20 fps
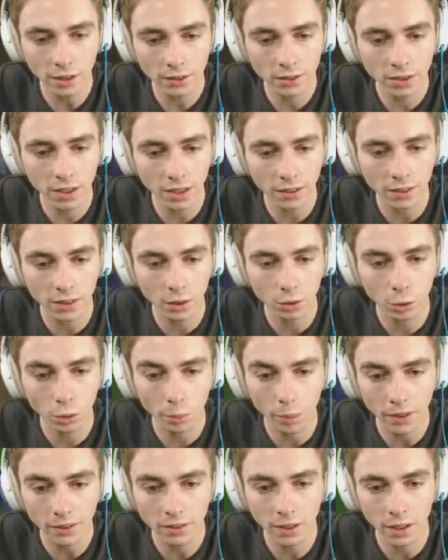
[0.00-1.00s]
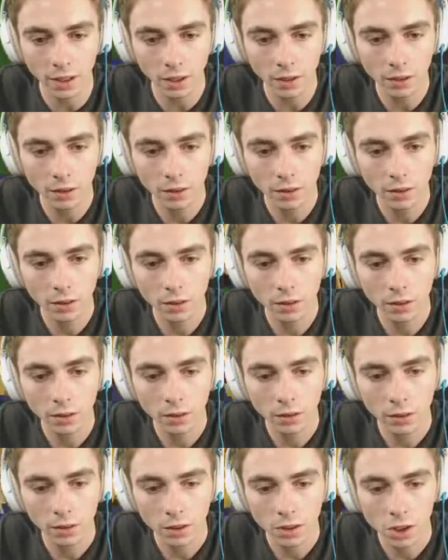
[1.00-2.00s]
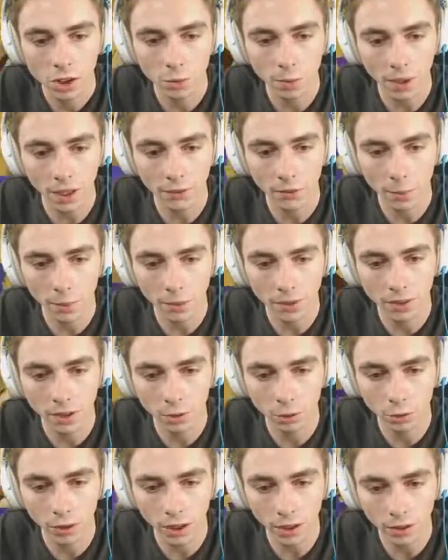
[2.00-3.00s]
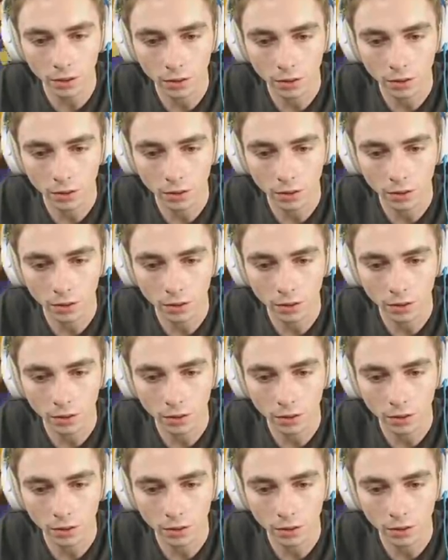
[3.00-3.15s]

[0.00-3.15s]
Si elle se détruit pas, celle-là. J'espère qu'elle va pas se détruire.